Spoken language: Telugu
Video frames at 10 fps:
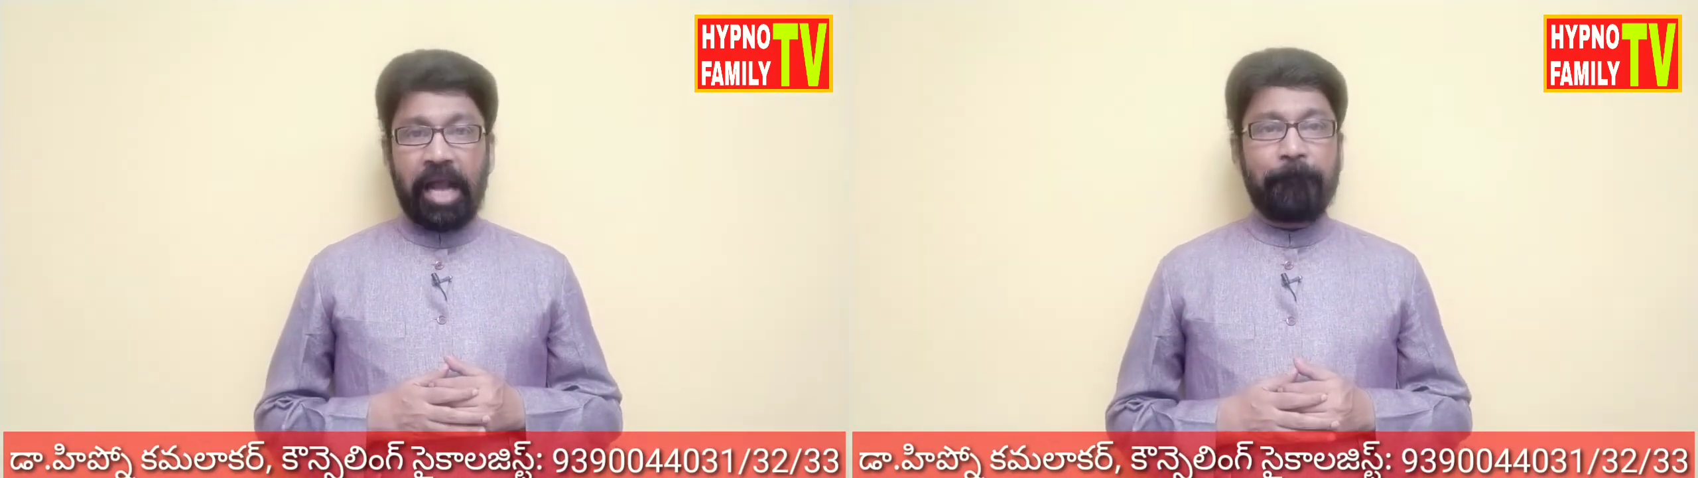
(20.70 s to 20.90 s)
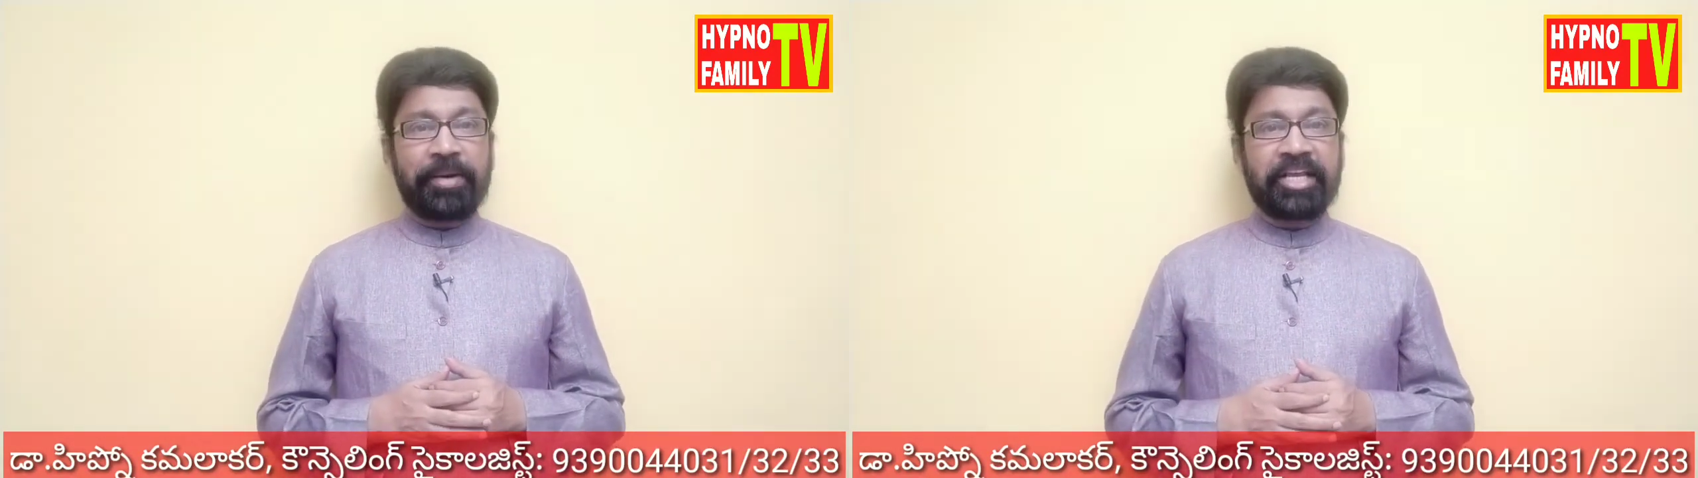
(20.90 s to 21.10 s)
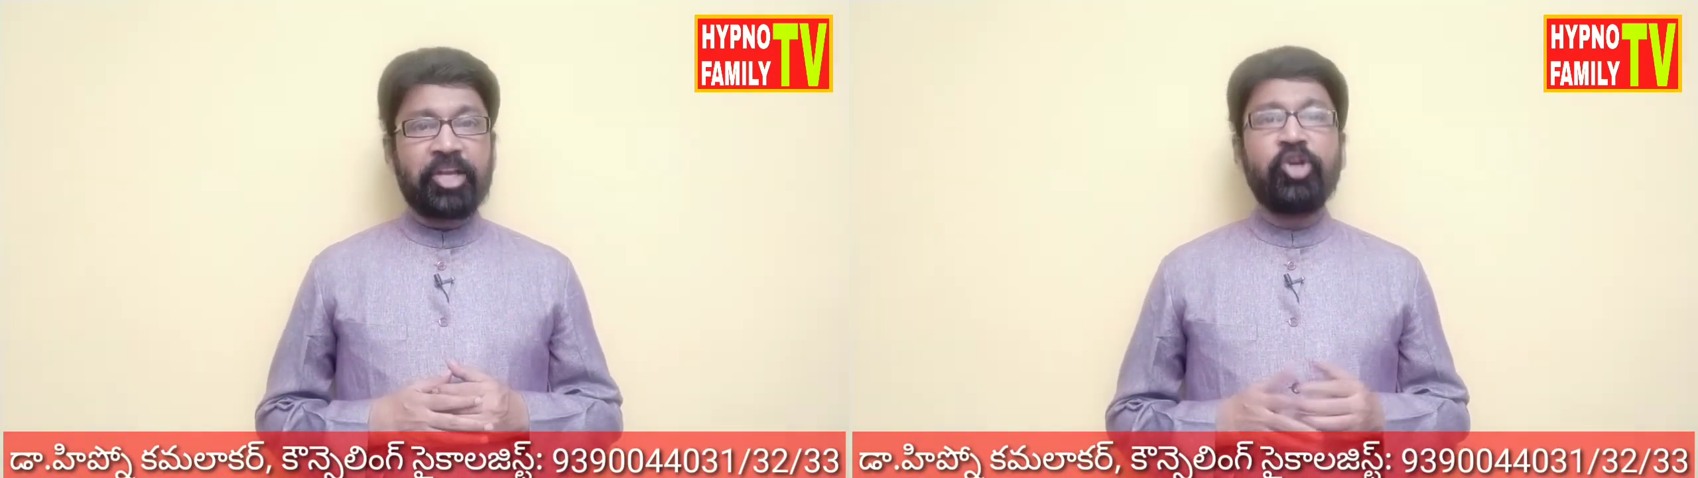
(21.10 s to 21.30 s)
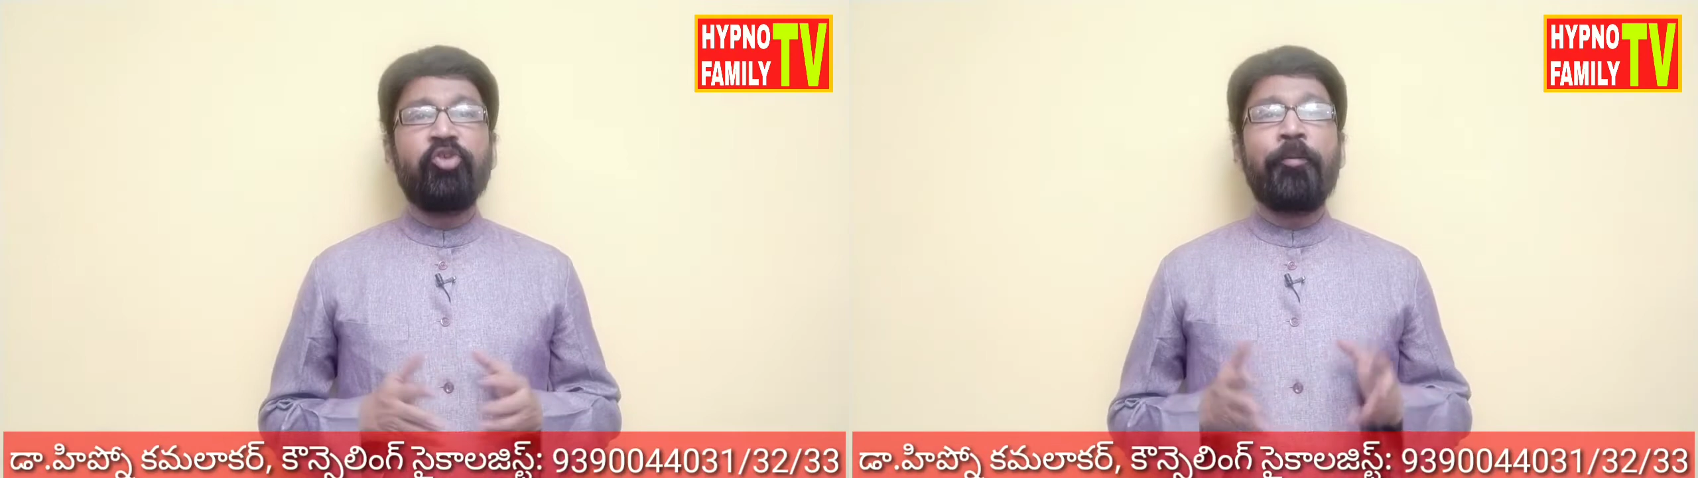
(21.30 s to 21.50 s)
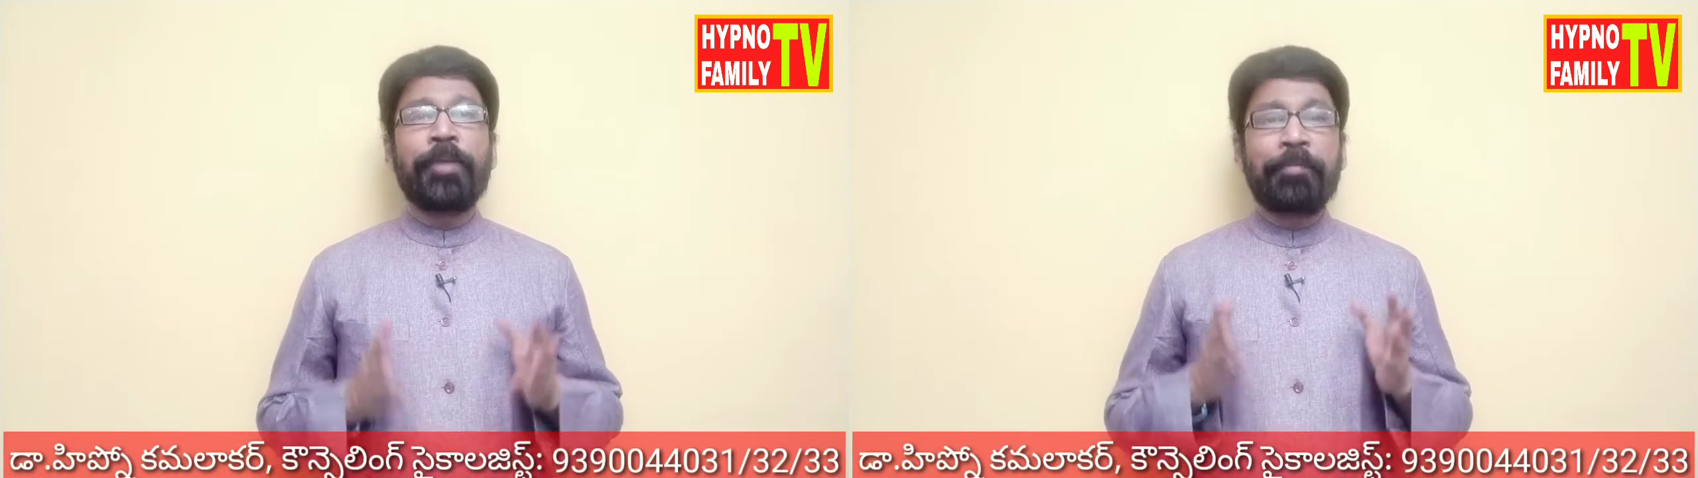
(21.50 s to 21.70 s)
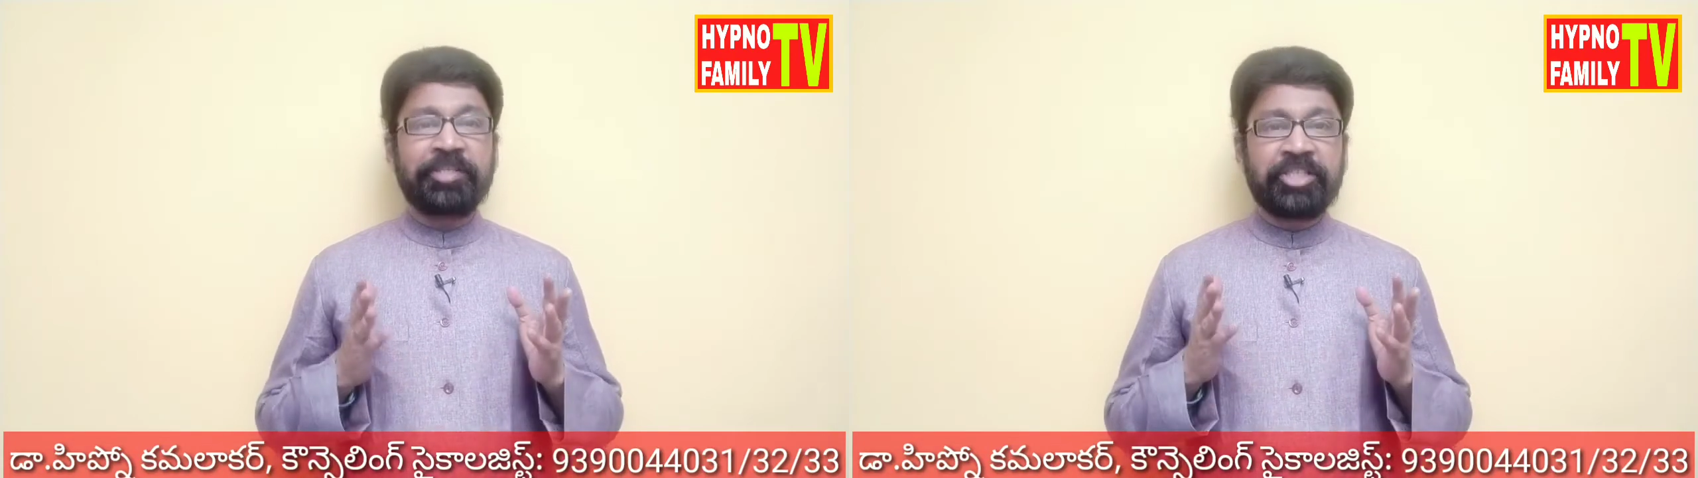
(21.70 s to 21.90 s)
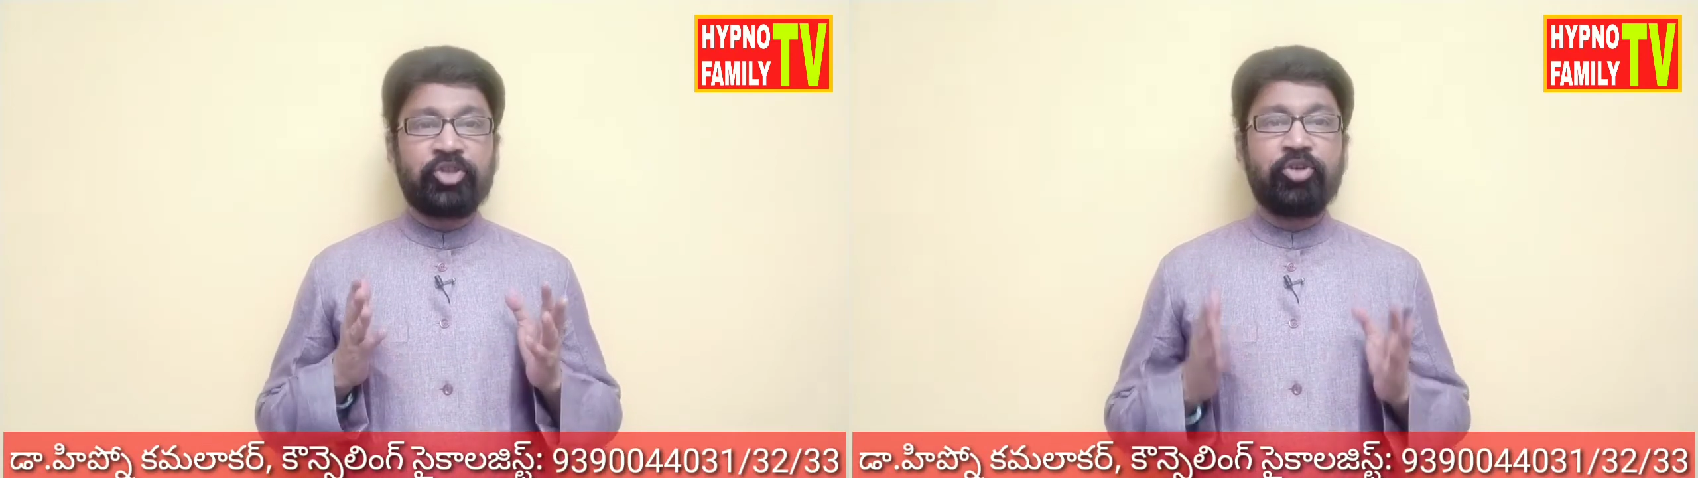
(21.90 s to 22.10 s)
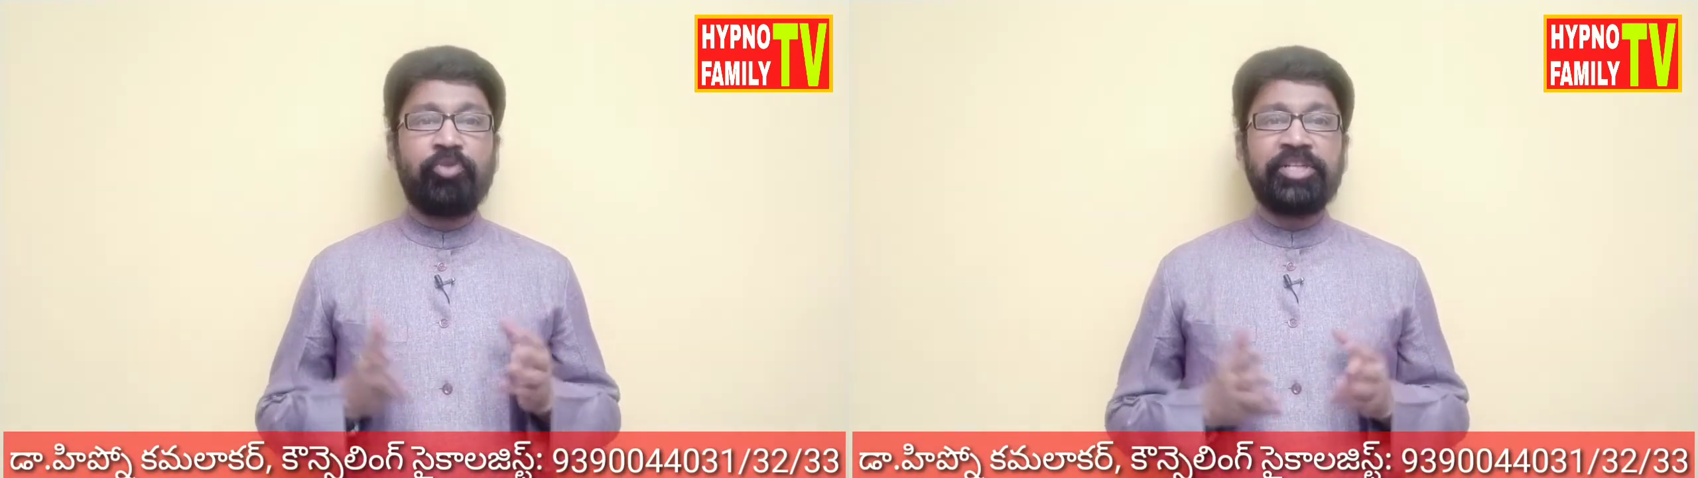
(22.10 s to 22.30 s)
అప్పటికి రెండవ ప్రపంచ
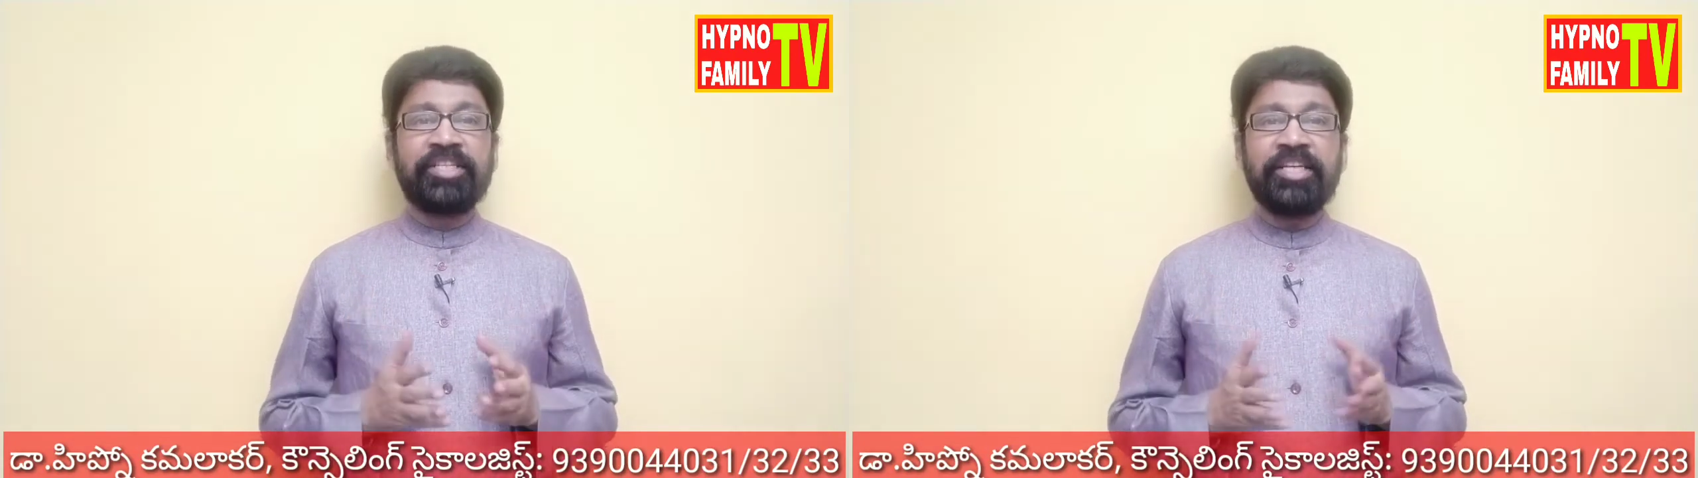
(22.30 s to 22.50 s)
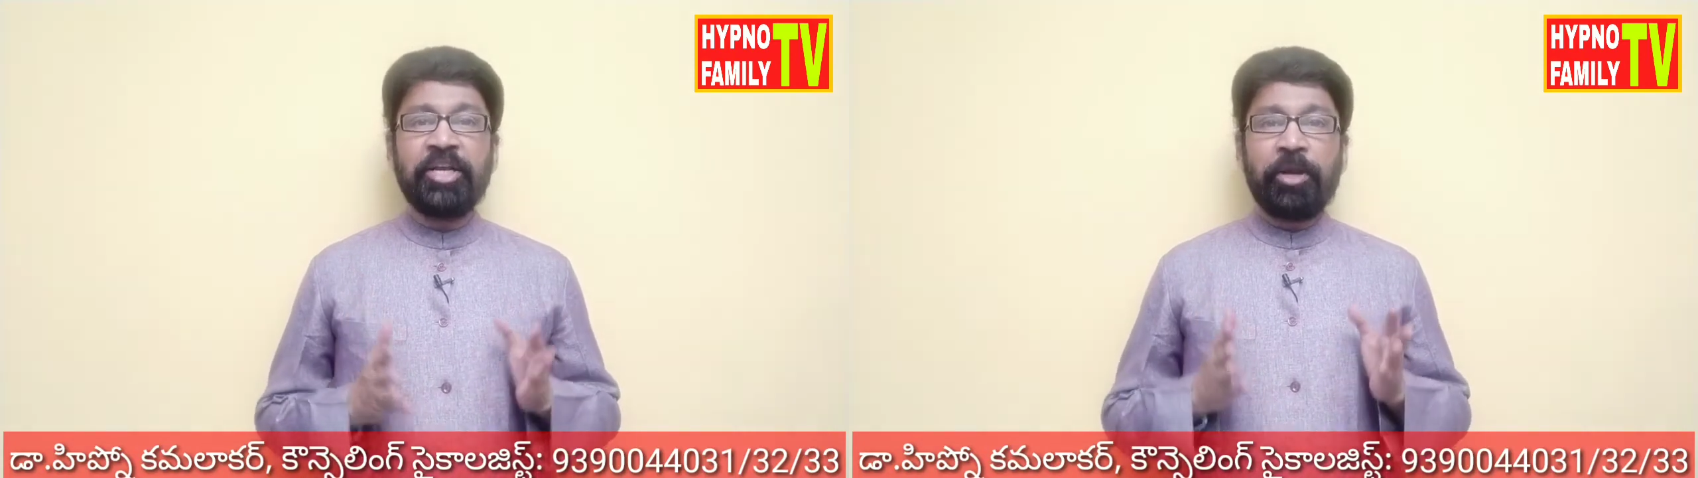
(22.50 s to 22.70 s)
యుద్ధం ముగిసి